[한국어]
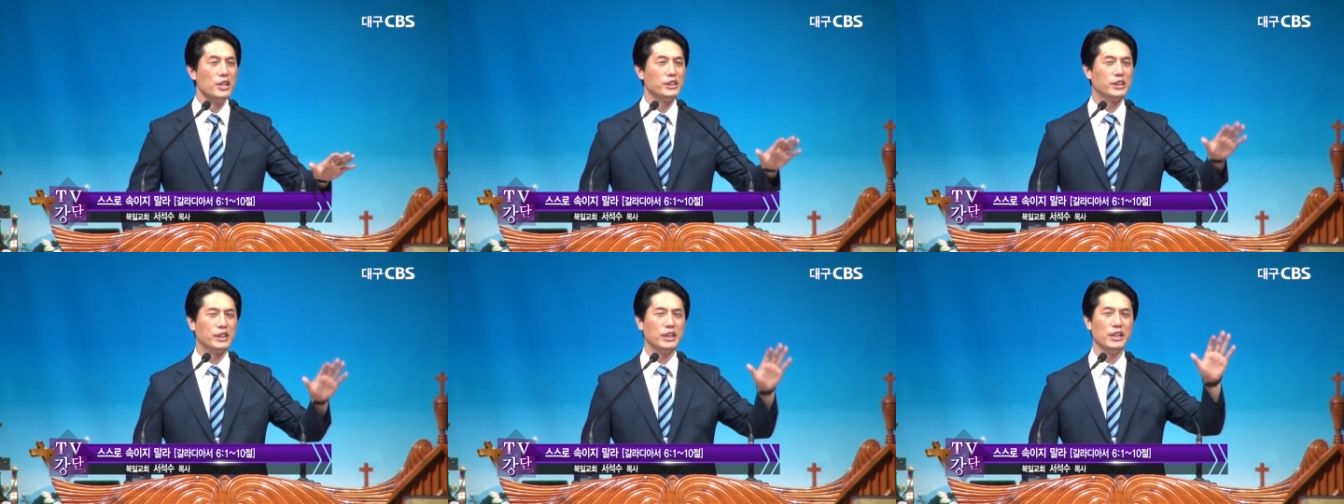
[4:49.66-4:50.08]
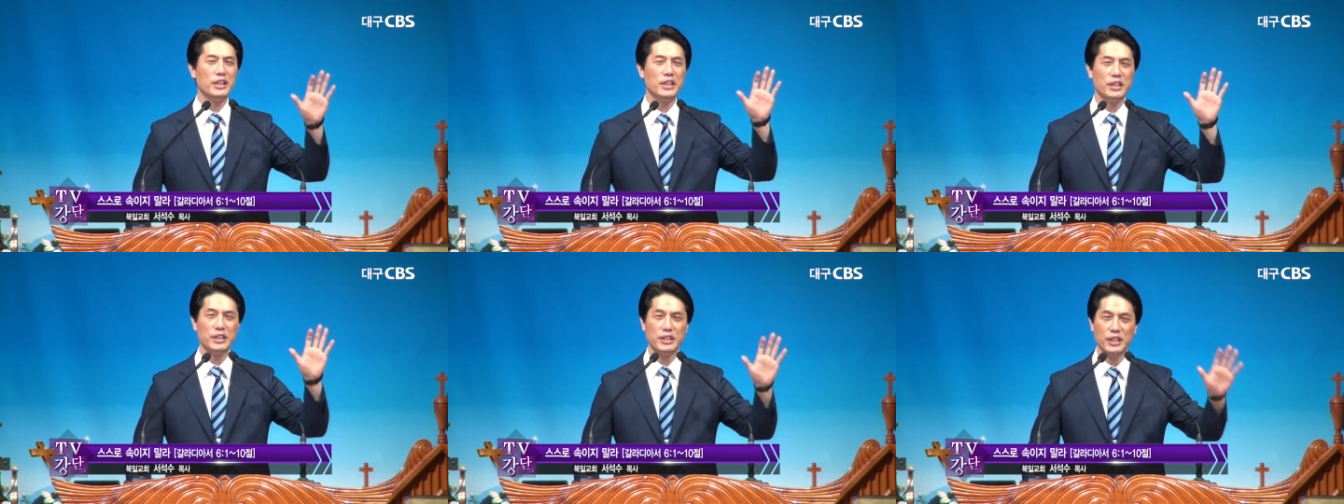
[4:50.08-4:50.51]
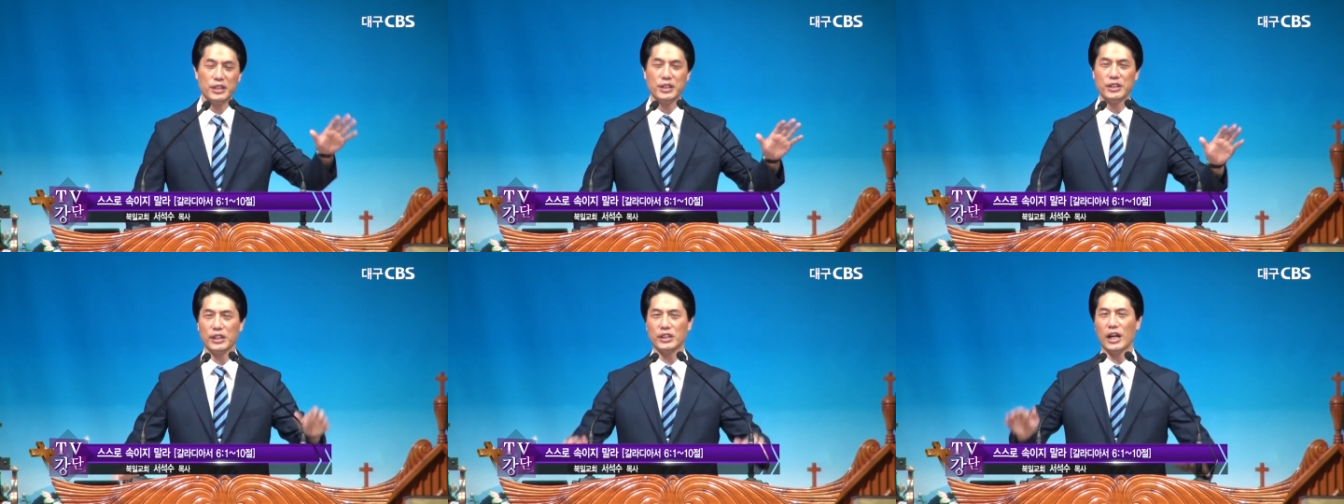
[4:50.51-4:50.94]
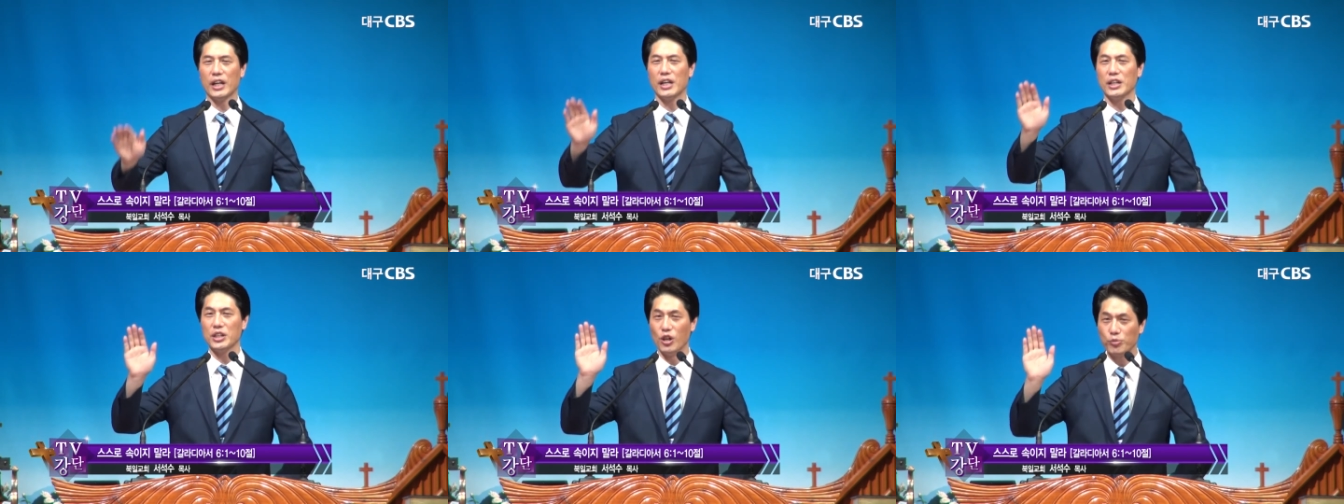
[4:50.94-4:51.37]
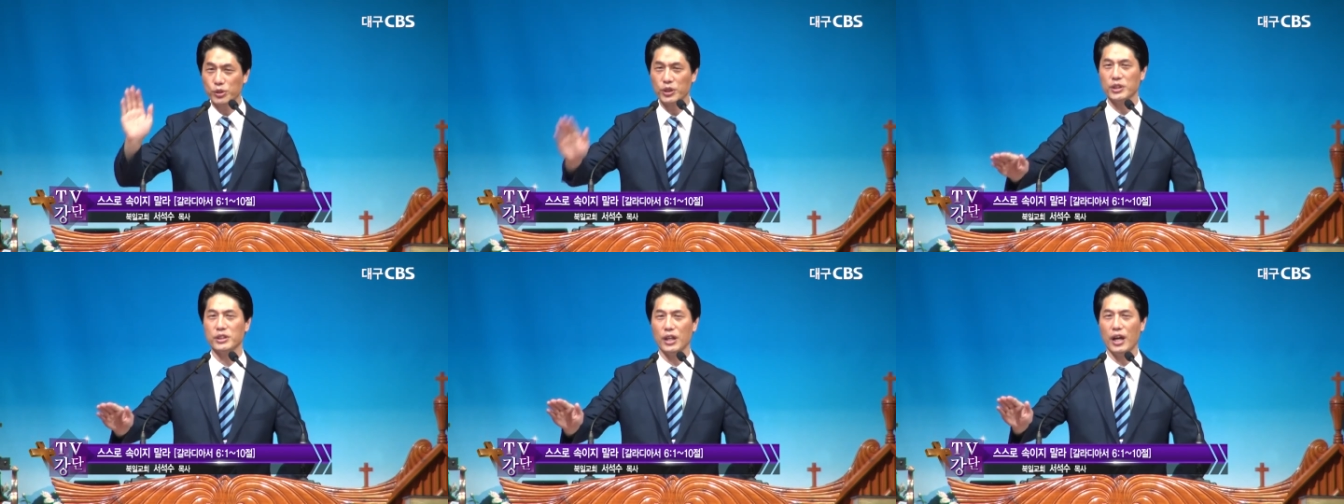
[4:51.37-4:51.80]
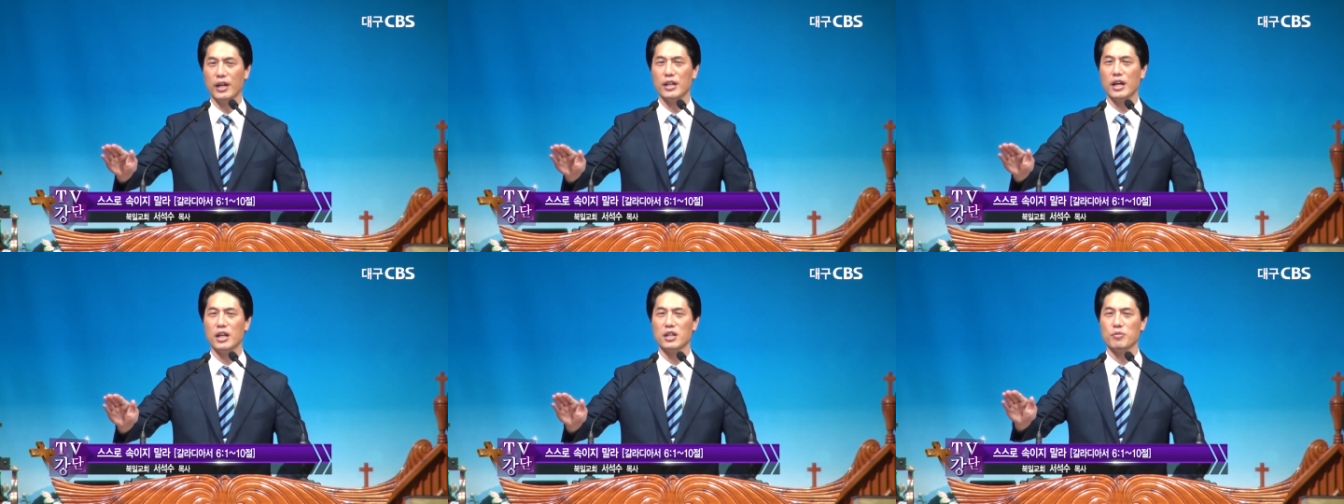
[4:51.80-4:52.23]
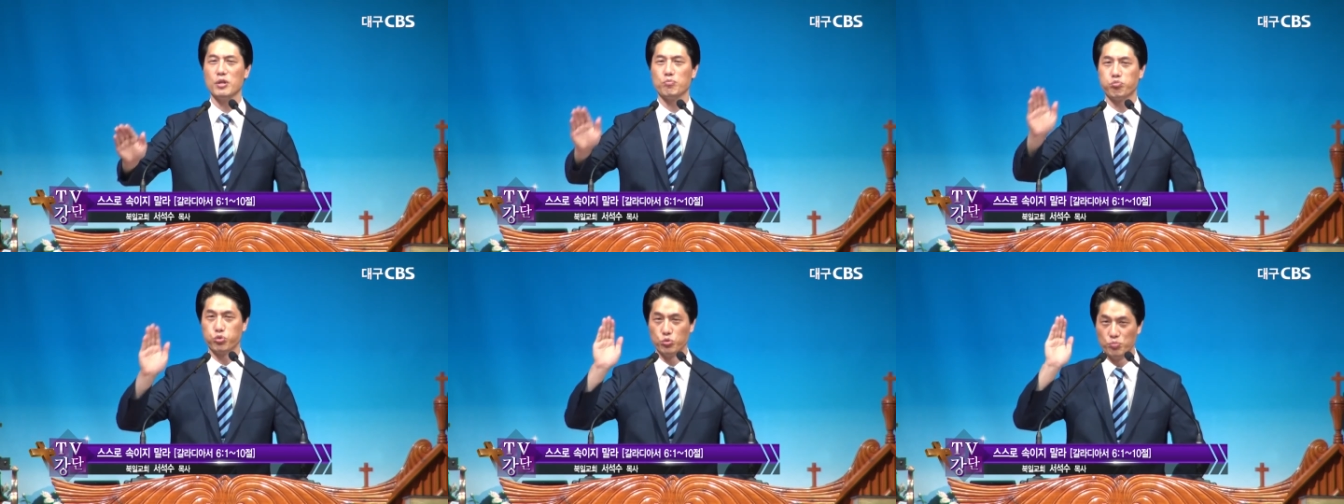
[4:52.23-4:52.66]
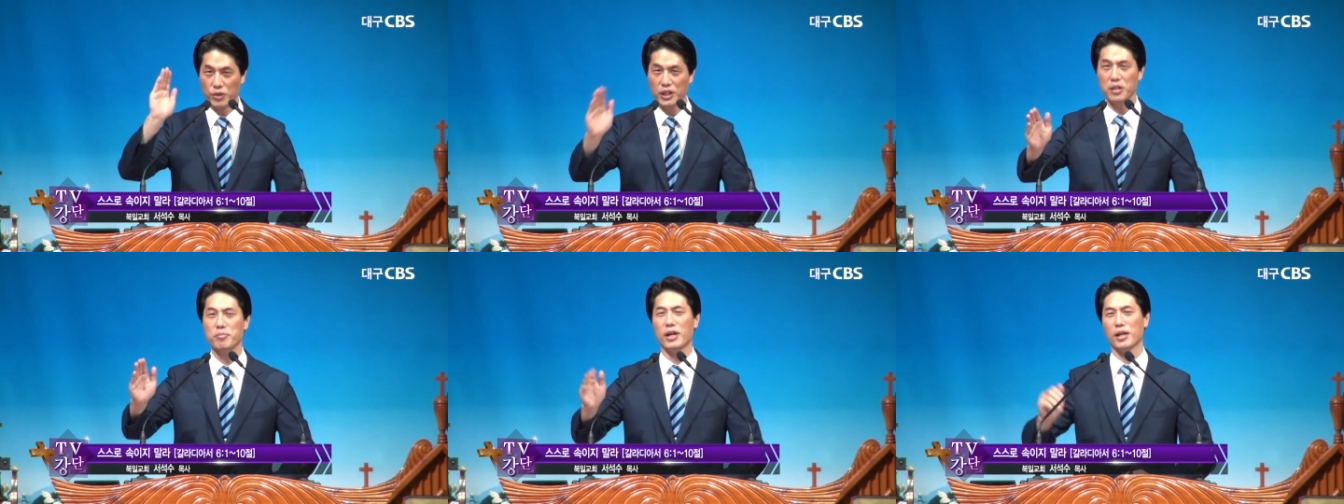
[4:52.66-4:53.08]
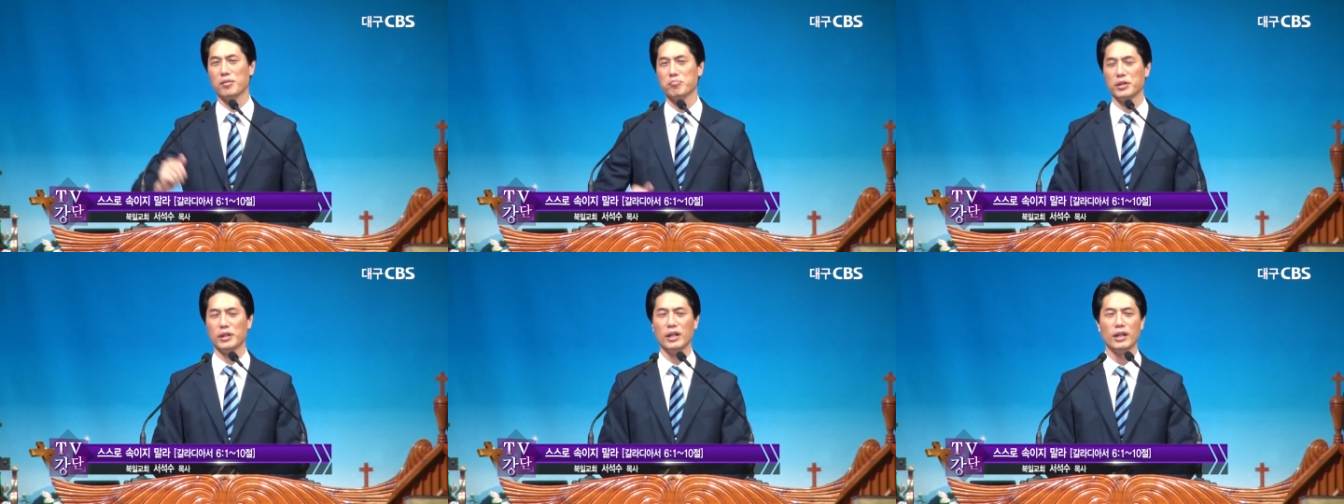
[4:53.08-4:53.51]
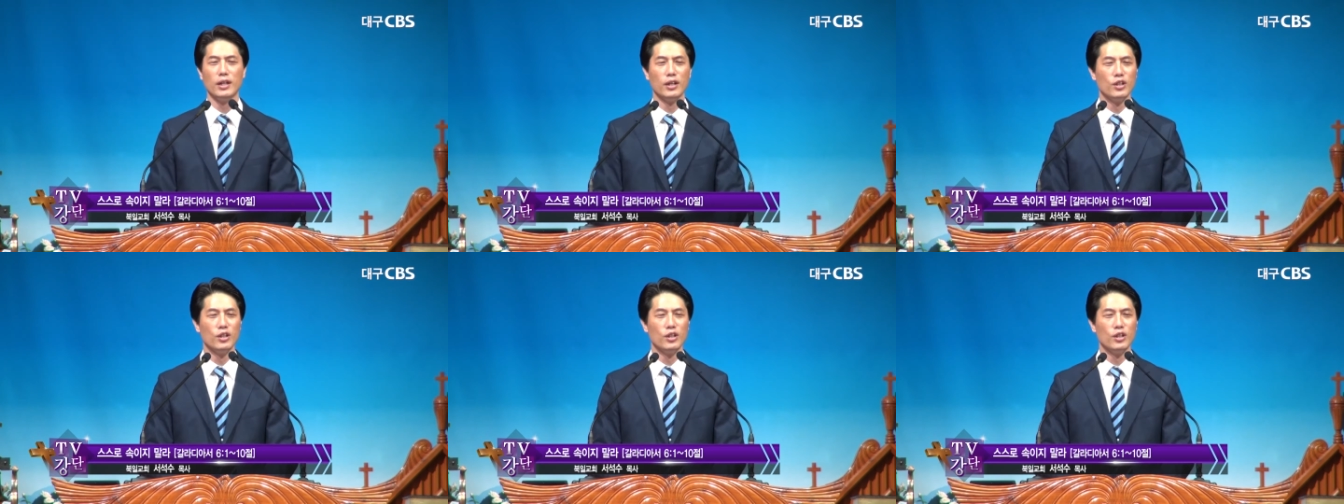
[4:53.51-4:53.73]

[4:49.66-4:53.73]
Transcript: 진리는 있는데 사랑이 없을 때 하나님이 분명히 말합니다.